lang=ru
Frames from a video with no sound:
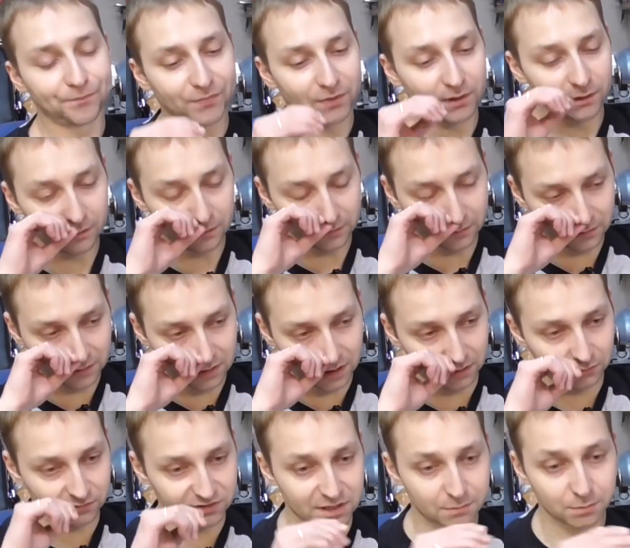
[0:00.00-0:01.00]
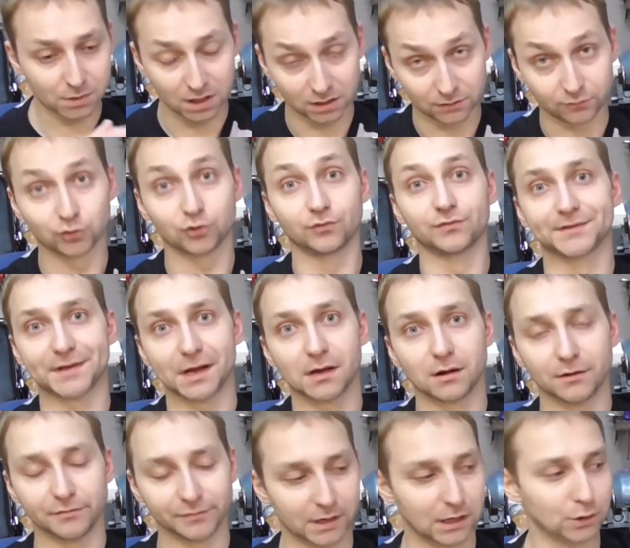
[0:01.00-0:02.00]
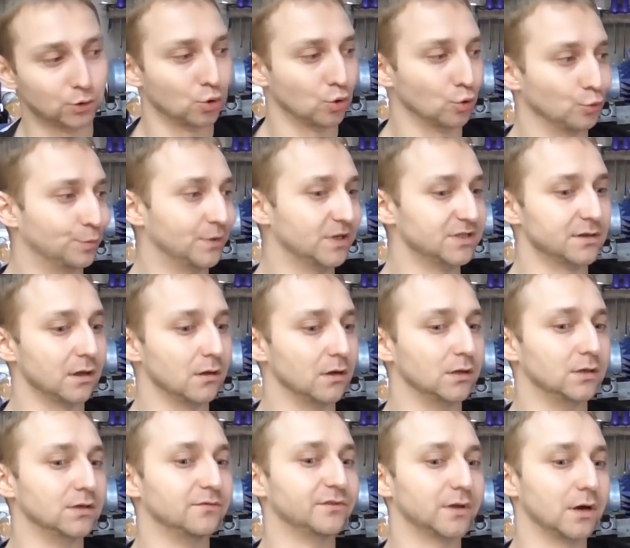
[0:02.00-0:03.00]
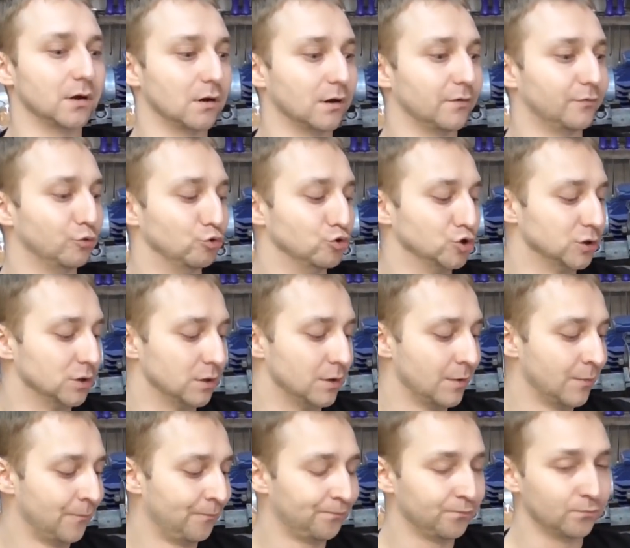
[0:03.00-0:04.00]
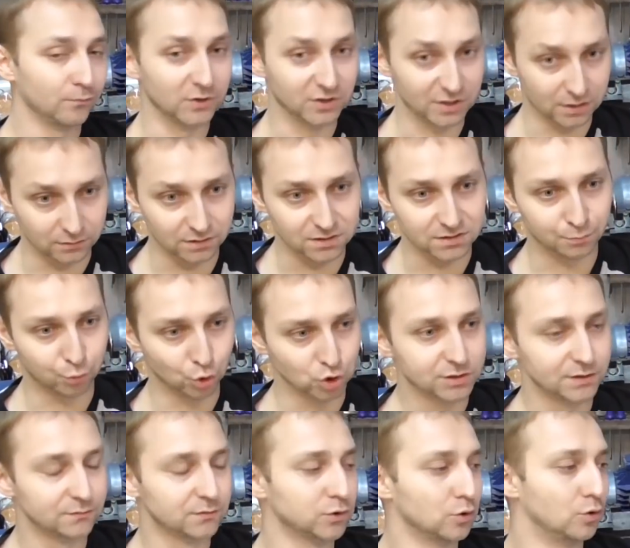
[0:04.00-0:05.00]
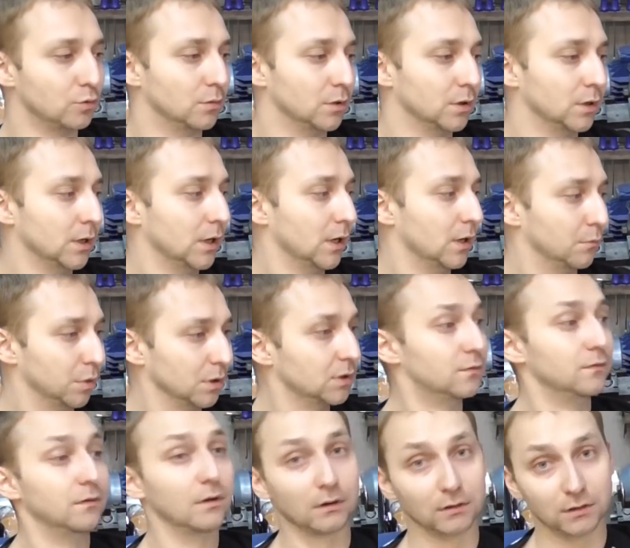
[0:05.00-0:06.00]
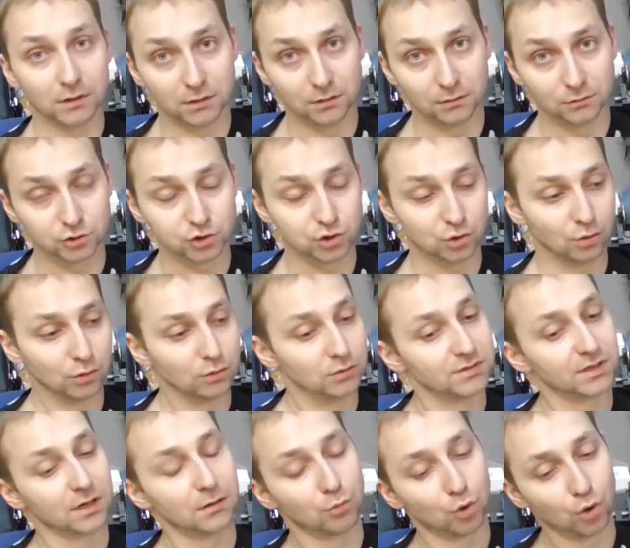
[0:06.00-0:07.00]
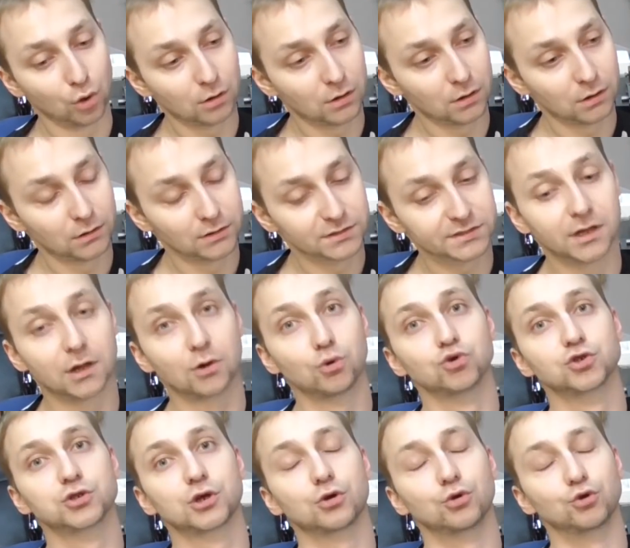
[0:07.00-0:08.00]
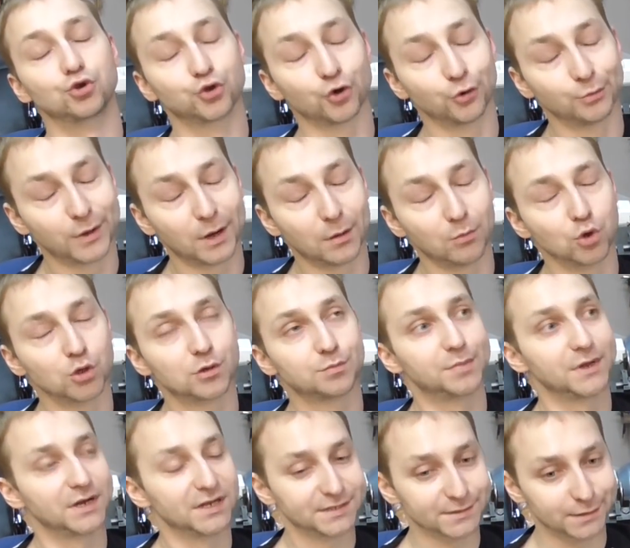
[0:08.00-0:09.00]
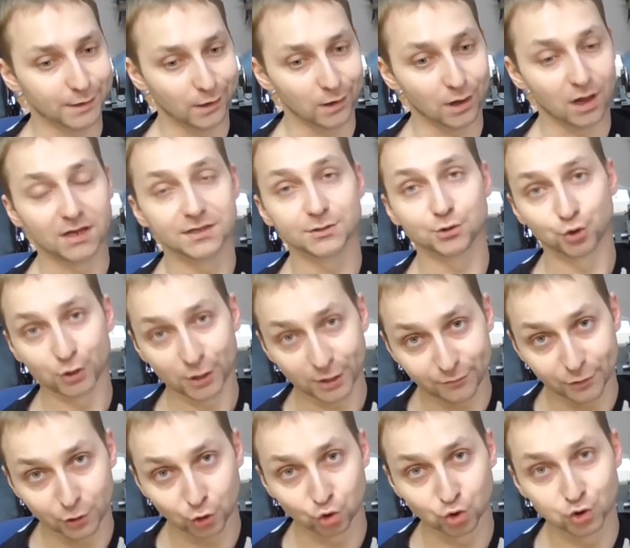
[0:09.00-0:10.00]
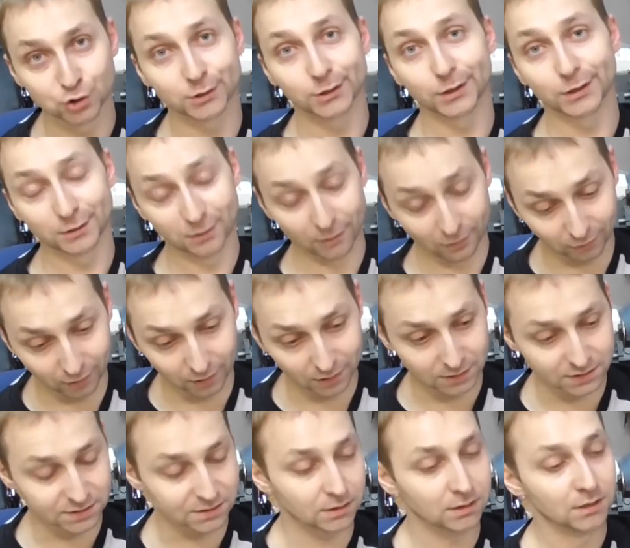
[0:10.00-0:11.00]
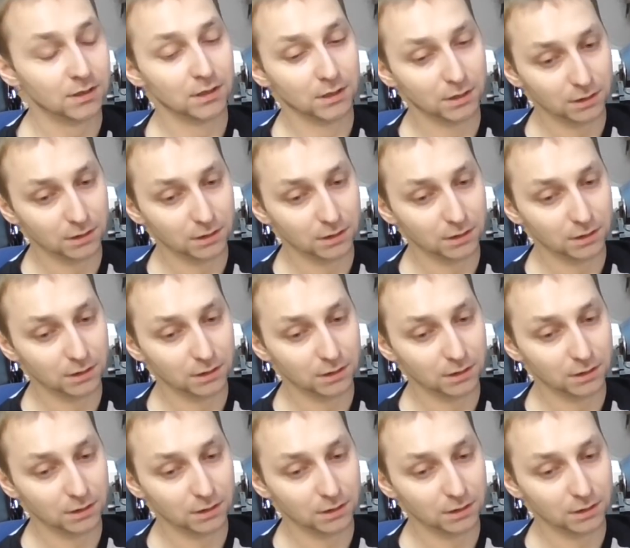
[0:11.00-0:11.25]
э, данного замка, это вот фотография, которую он прислал, эти фотографии уже, соответственно, после взлома, подтвердил, что замок снаружи ключом работать перестал, а изнутри вертушка открывается.